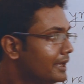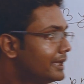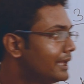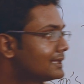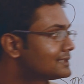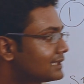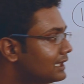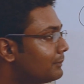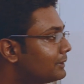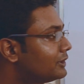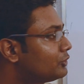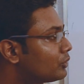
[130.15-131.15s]
ঠিক আছে তাহলে
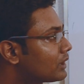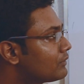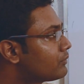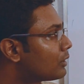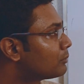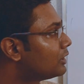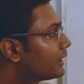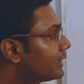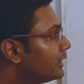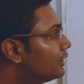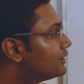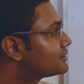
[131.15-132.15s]
আমাদের টোটাল ফর্মুলাটা
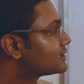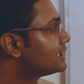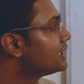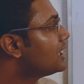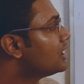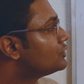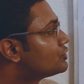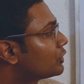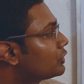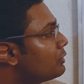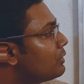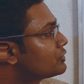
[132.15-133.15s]
কি হচ্ছে
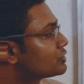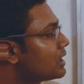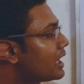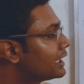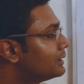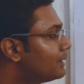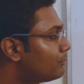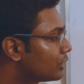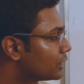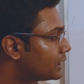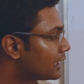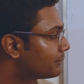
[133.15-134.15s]
যত বছর আগে বা
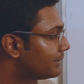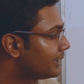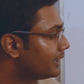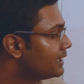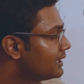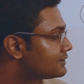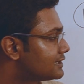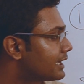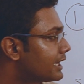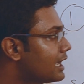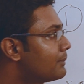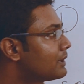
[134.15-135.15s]
পরে থাকবে
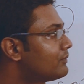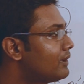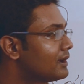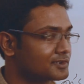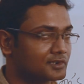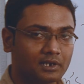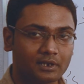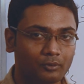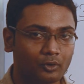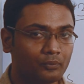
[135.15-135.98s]
সেটাকে আমরা ফার্স্টে লিখব